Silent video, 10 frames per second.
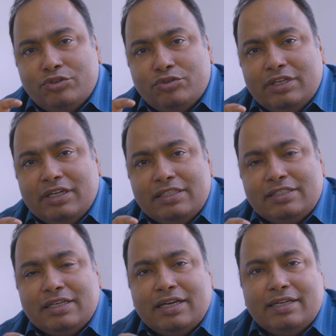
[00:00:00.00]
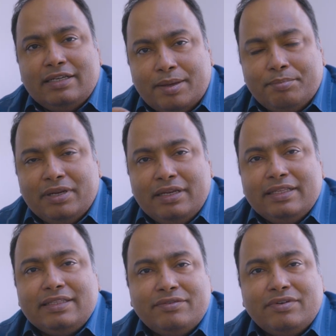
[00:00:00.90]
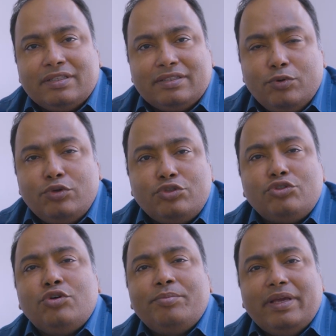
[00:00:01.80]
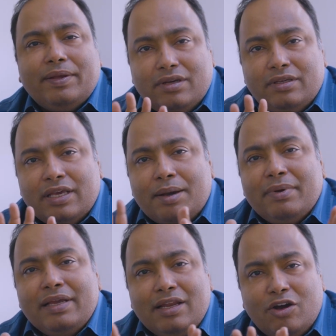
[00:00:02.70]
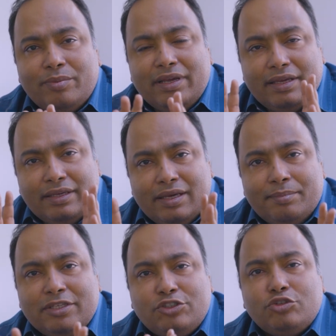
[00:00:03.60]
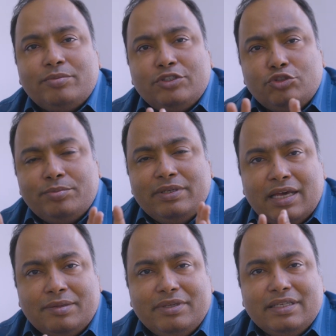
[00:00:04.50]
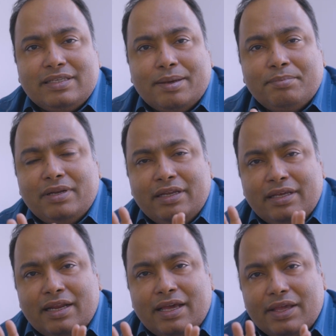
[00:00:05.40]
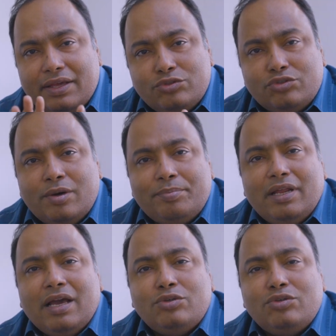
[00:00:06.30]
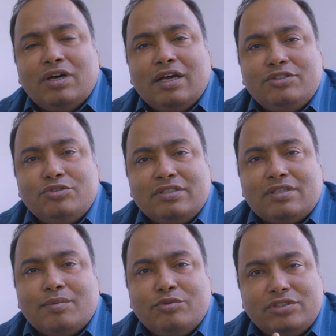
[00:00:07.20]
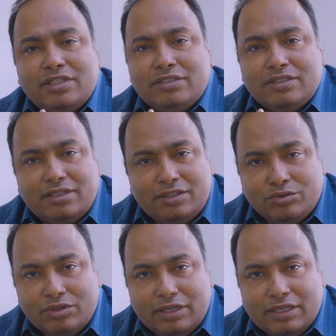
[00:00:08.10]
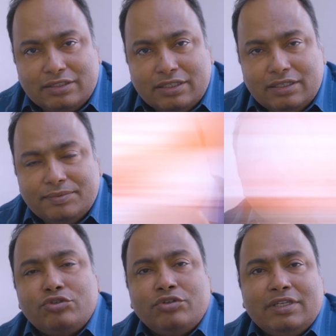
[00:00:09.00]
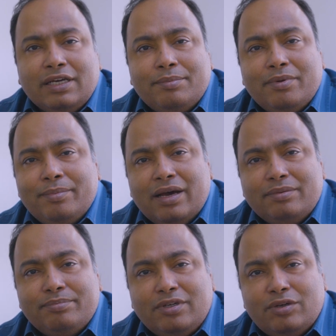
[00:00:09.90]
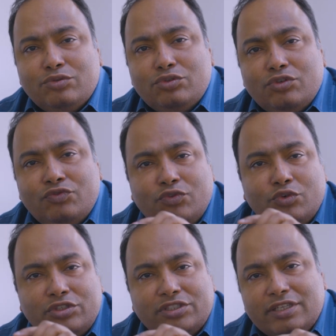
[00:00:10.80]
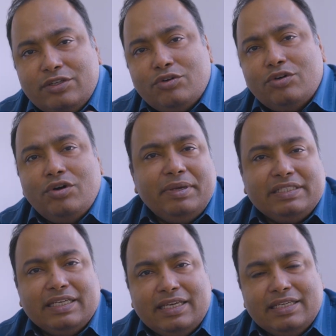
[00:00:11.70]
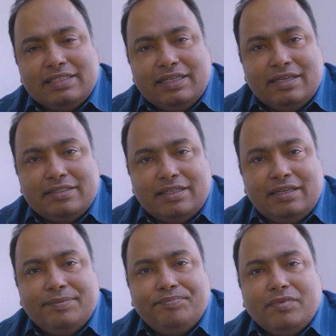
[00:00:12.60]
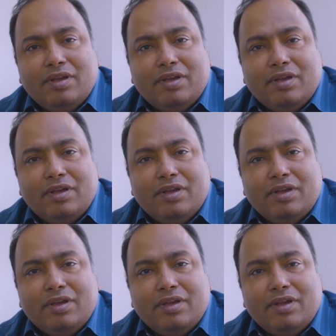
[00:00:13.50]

तो यूरिन कल्चर का सैंपल लेते वक्त पुरुषों में या महिलाओं में या बच्चों में जो भी आदमी ये सैंपल ले रहा है उसको अपने दोनों हाथ जो है साबुन से अच्छी तरह धो लेना चाहिए पुरुषों की अगर मैं बात करूं तो फोर स्किन को पीछे खींच लेना चाहिए